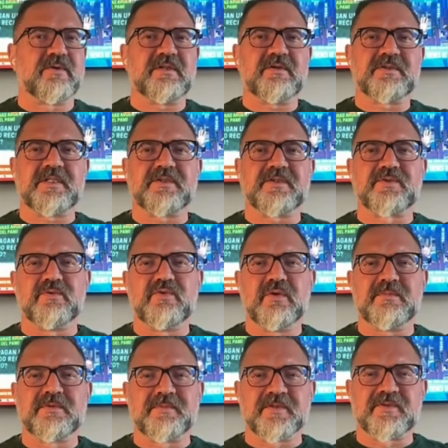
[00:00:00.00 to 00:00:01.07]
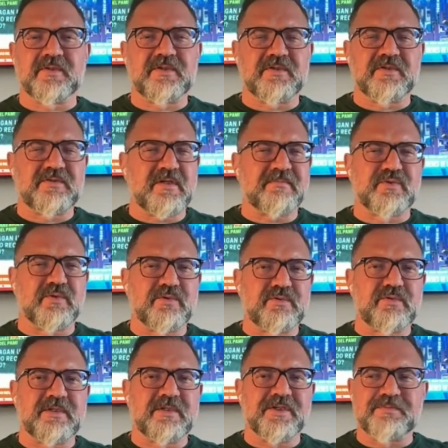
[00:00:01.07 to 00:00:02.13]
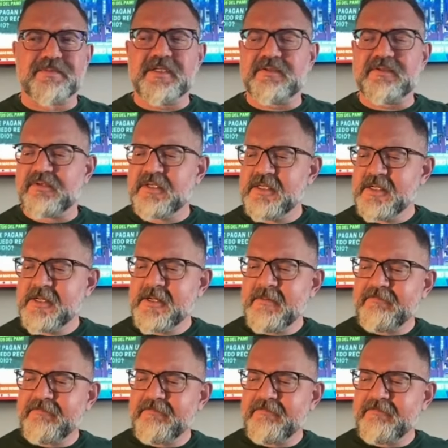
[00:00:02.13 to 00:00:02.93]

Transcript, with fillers: o Coronel Gerson Gomes, pessoa que eu tenho absoluto respeito,